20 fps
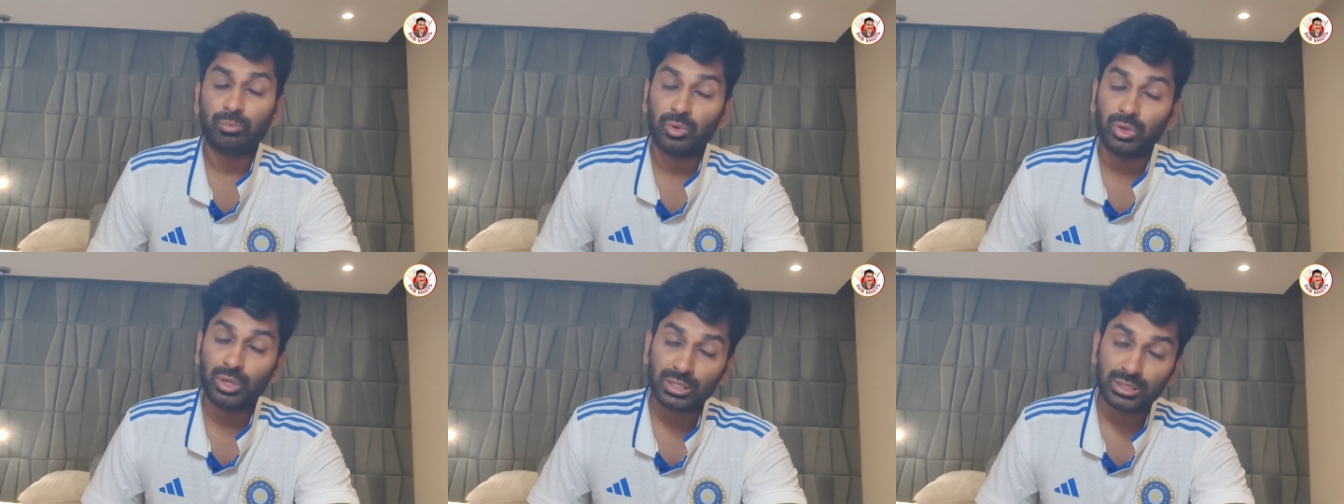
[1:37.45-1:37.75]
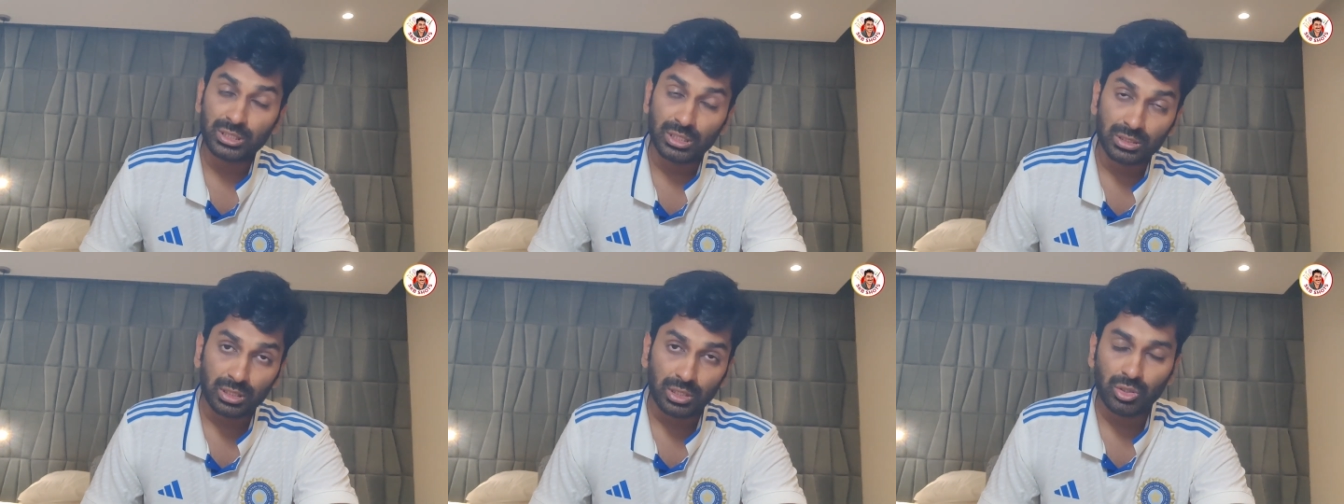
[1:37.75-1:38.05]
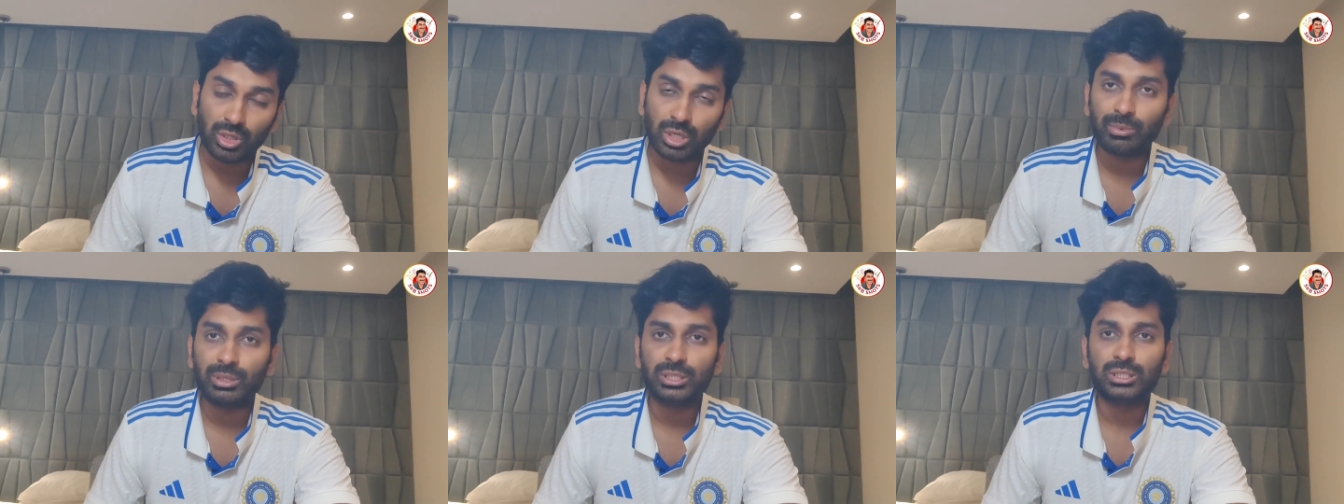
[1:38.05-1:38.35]
బౌలర్స్
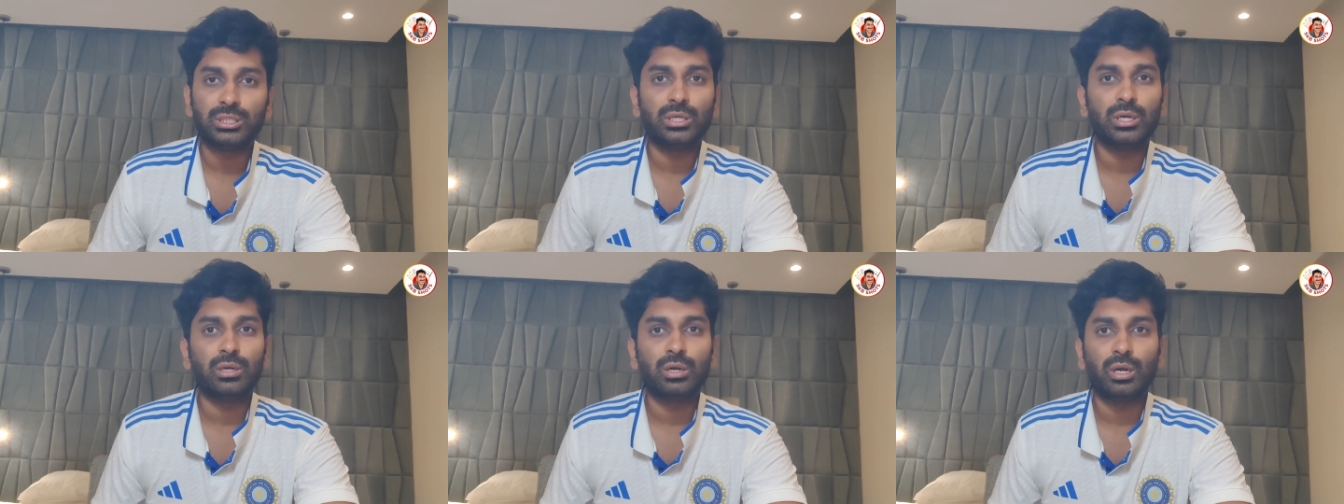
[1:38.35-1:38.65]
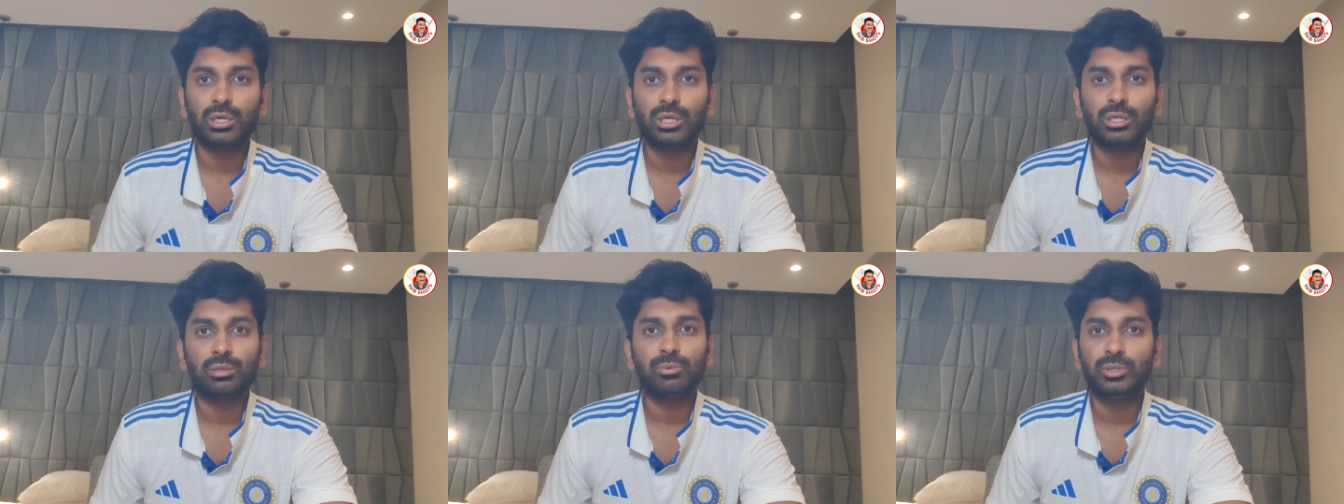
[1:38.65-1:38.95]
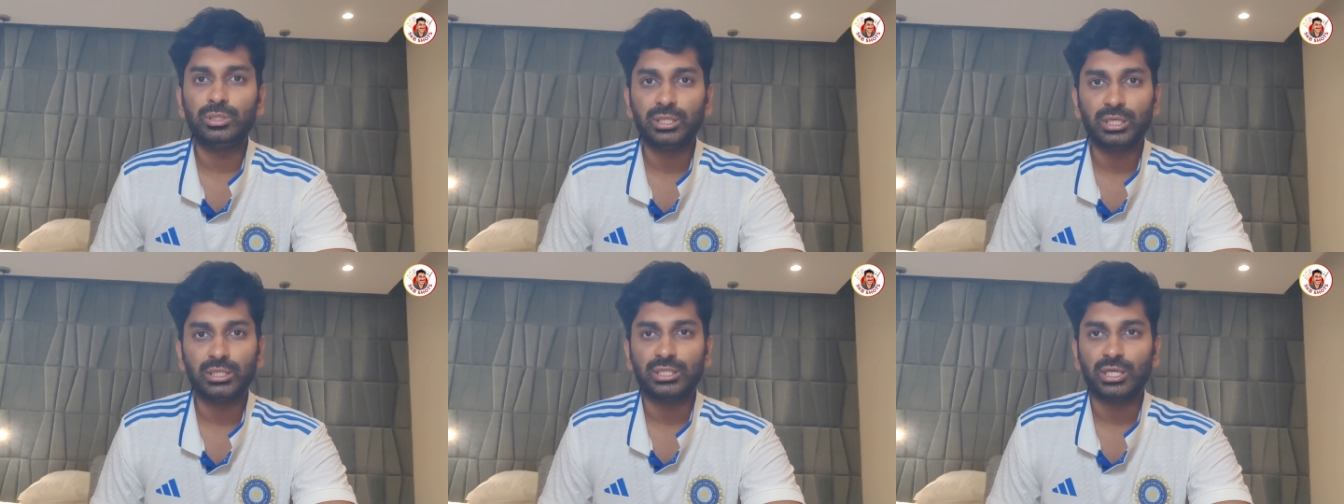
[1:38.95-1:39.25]
అందరూ కూడా మంచిగా
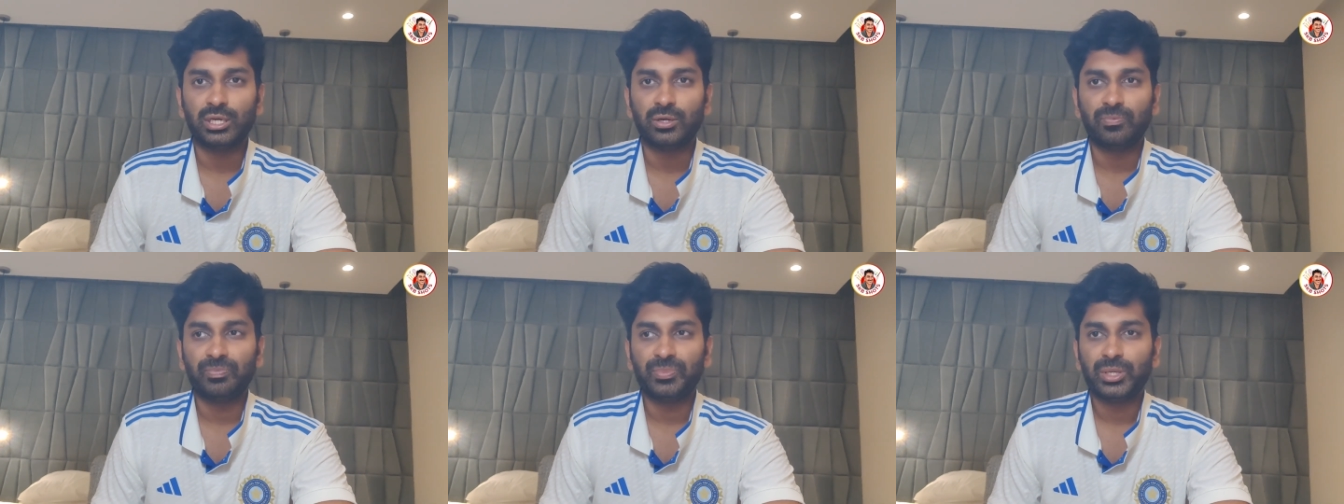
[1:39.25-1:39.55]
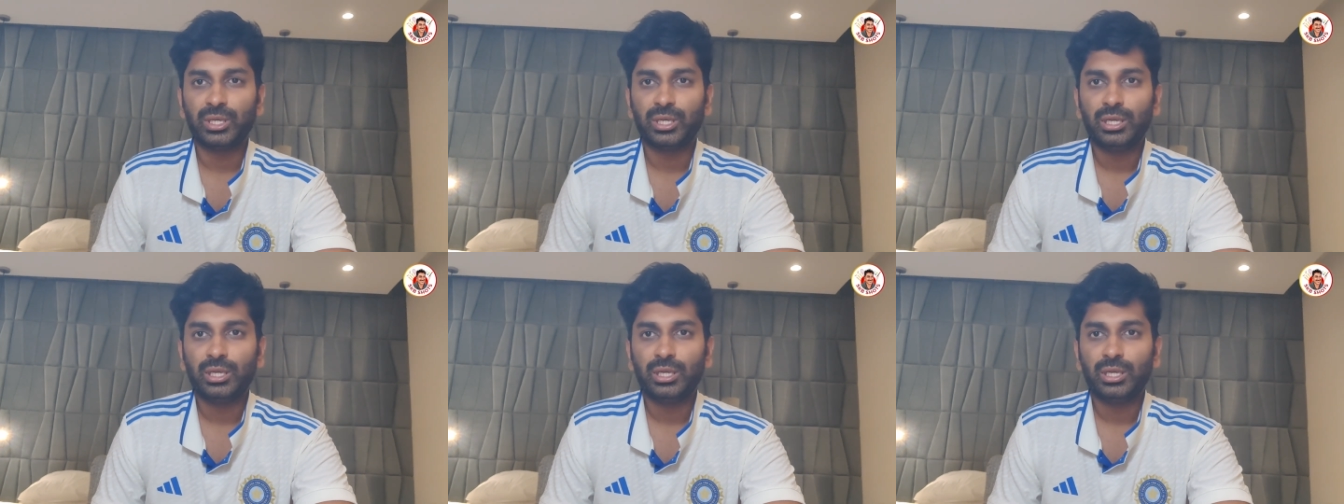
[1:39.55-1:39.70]
కాంట్రిబ్యూట్ చేశారు